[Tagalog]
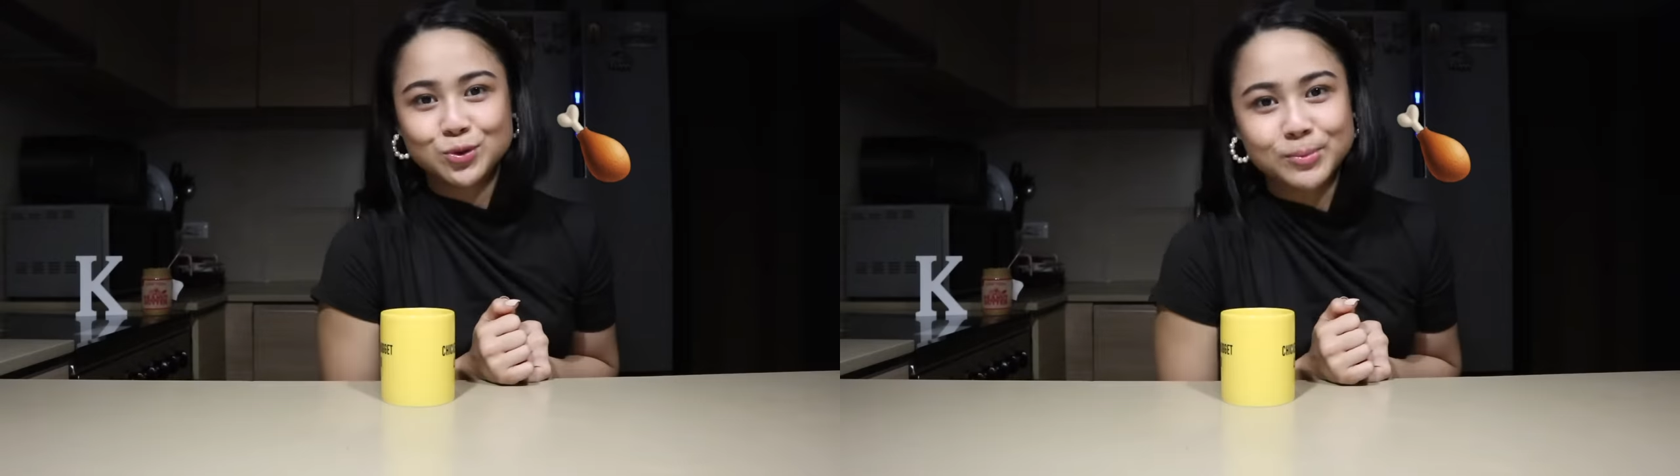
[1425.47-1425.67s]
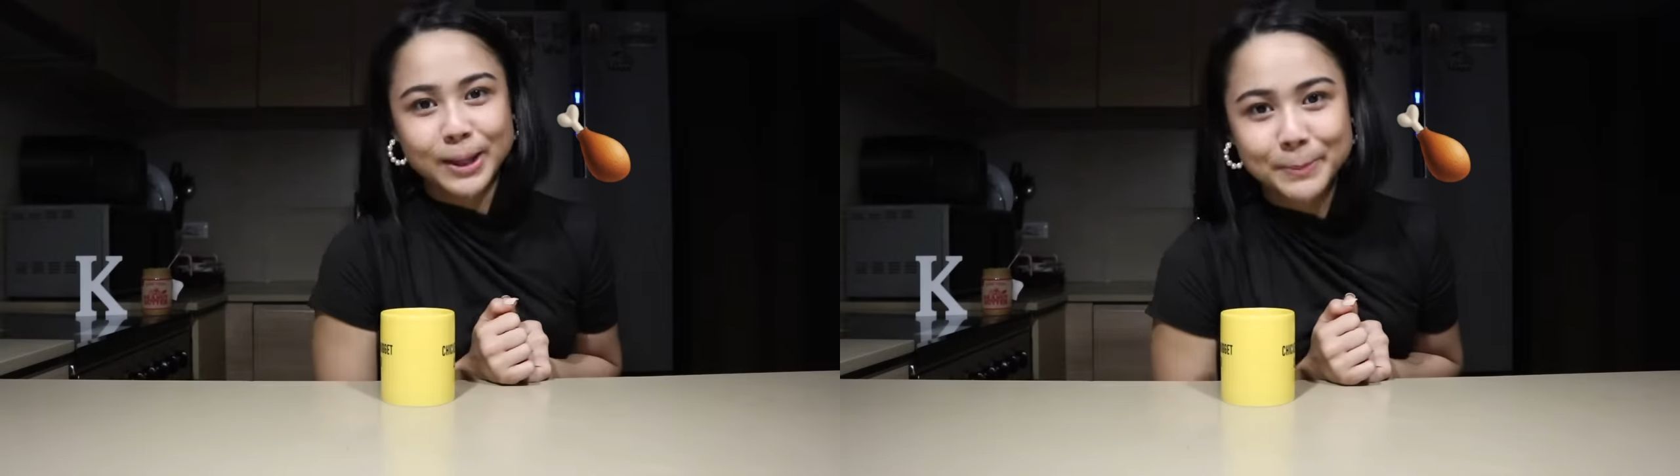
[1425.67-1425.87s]

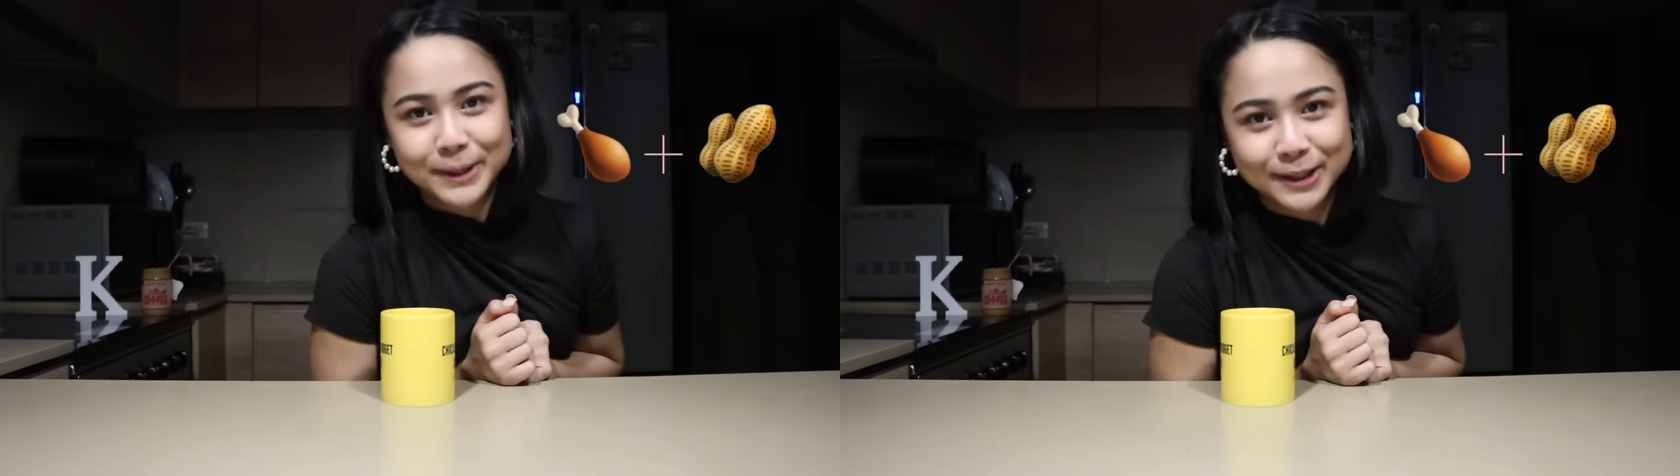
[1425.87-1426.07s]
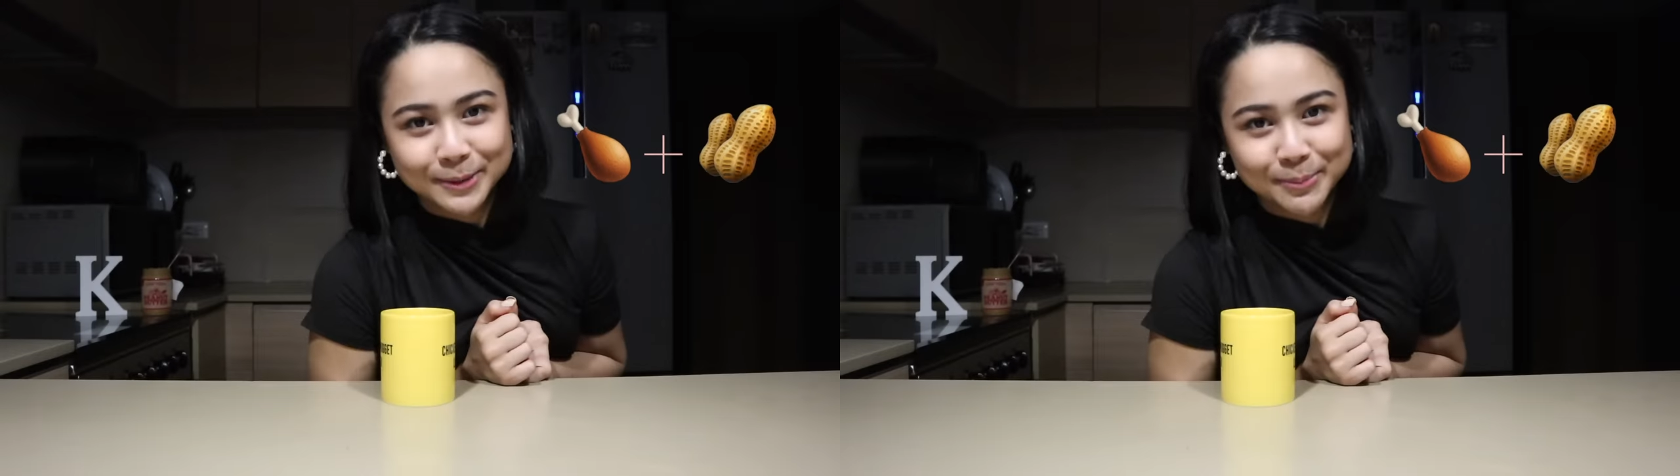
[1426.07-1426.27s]
to my
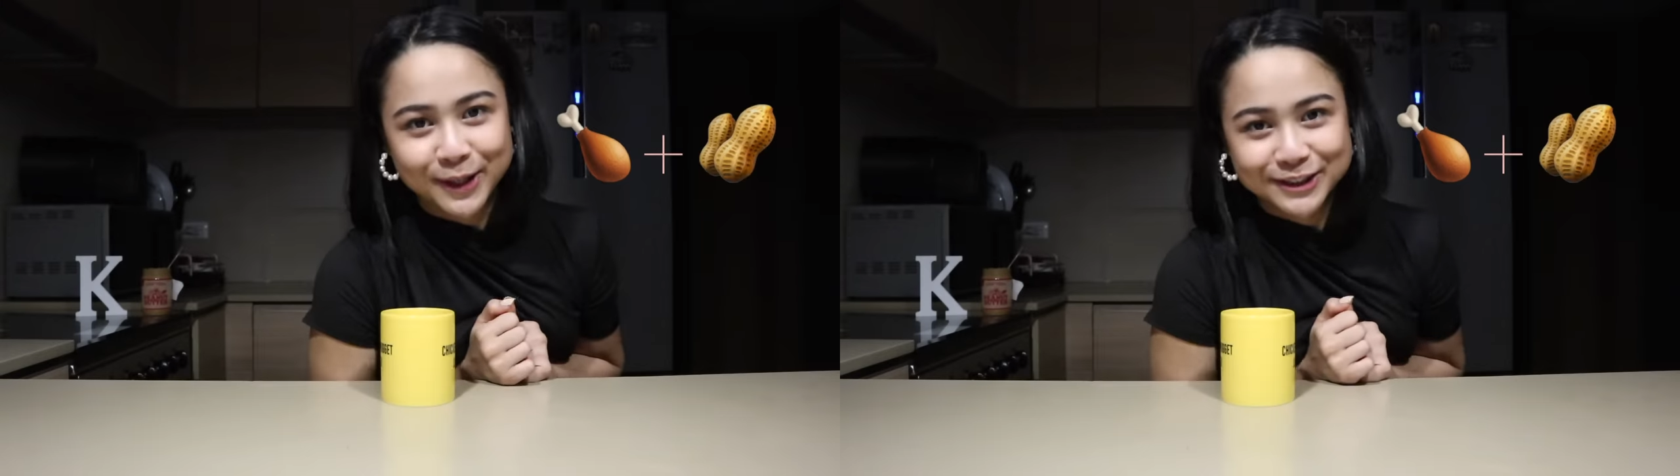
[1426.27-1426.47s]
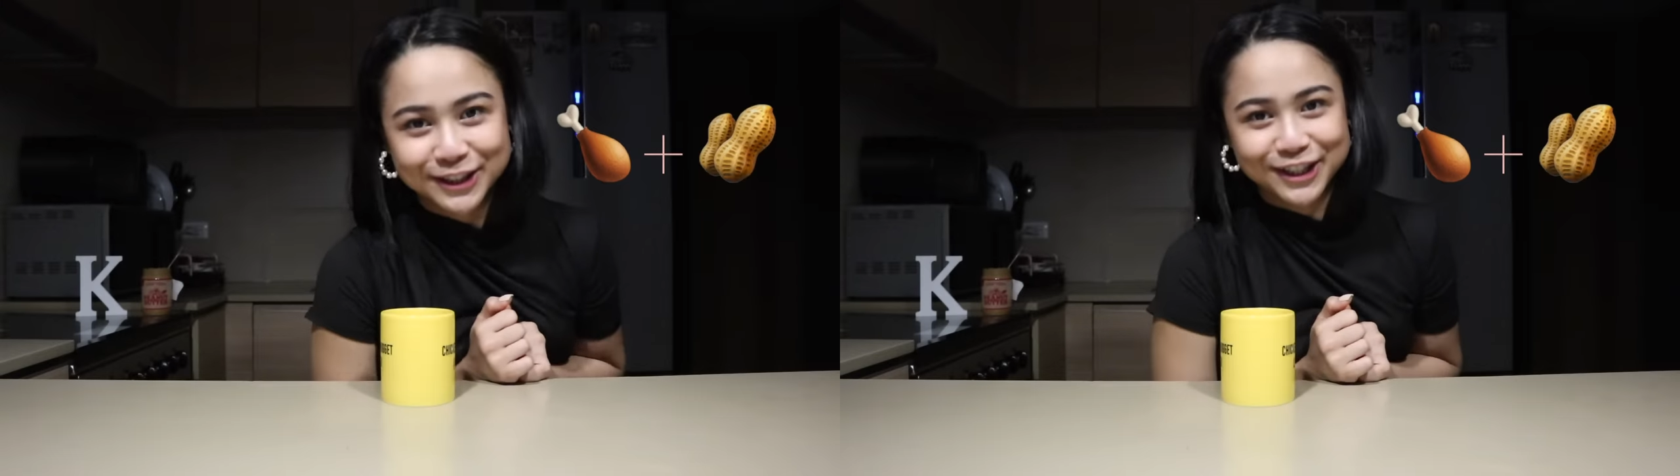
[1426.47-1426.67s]
peanut
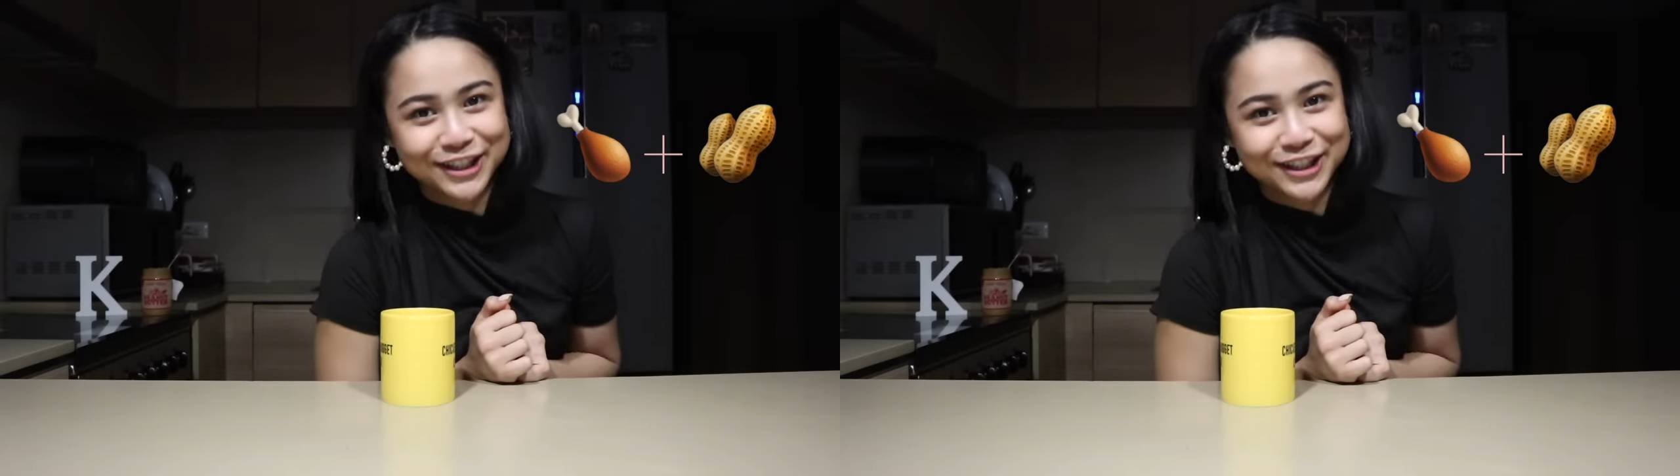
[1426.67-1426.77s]
butter.